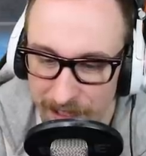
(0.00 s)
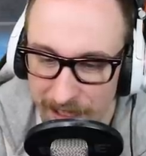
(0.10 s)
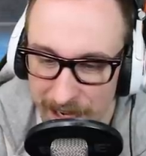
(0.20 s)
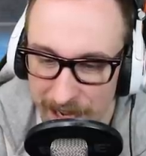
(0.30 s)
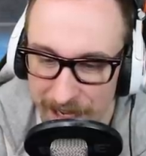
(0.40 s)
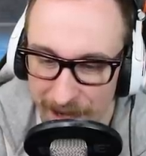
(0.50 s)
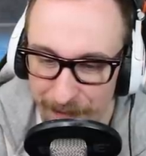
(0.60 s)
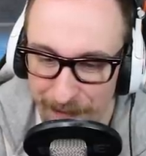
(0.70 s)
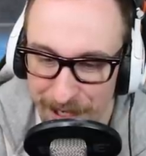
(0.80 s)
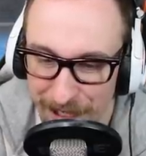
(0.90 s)
Czekaj,
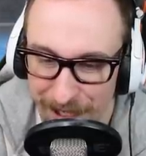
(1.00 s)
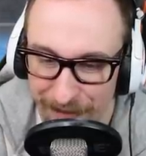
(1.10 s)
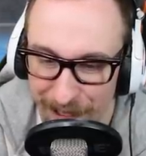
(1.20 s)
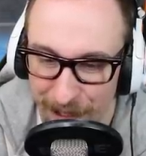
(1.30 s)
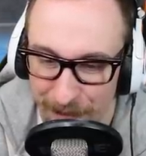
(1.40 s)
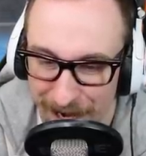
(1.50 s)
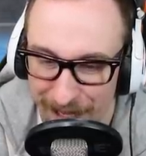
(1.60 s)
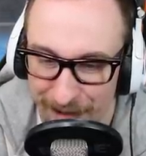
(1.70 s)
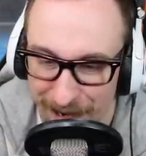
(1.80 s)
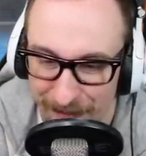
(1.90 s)
babcia nagrywa,
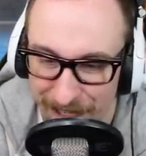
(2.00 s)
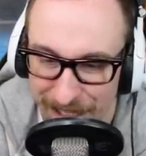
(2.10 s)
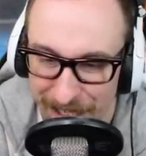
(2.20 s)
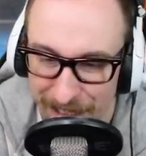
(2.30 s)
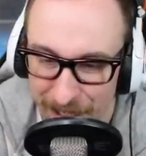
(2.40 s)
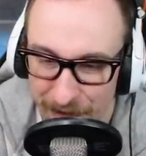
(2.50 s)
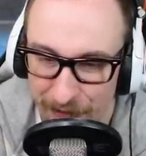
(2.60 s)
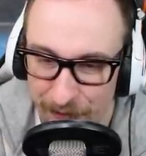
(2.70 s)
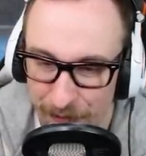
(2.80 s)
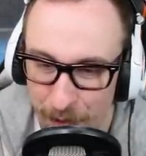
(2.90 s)
dobra, dobra, jeszcze raz.
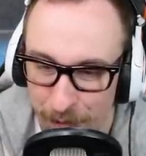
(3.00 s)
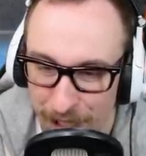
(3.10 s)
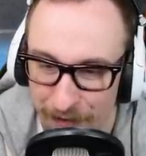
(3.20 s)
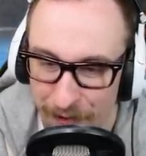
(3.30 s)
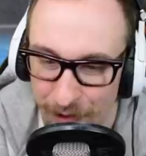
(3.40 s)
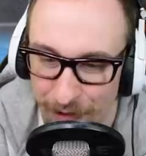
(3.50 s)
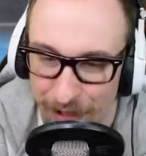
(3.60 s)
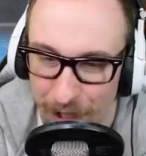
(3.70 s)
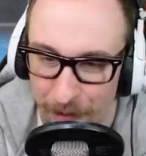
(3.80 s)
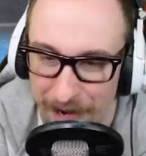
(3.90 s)
Był przewrót,
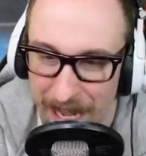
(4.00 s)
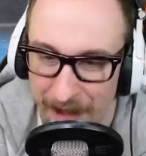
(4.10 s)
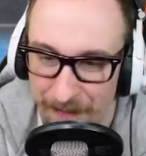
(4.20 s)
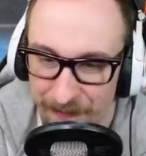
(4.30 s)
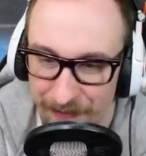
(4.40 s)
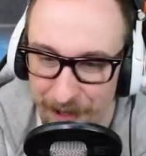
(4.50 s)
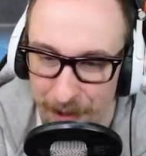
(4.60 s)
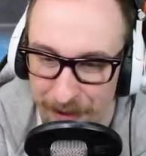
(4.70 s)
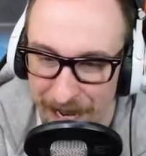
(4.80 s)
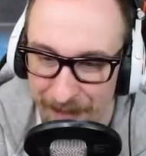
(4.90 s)
dobra,
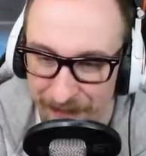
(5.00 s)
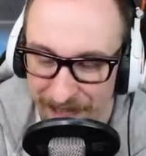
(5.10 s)
dobra.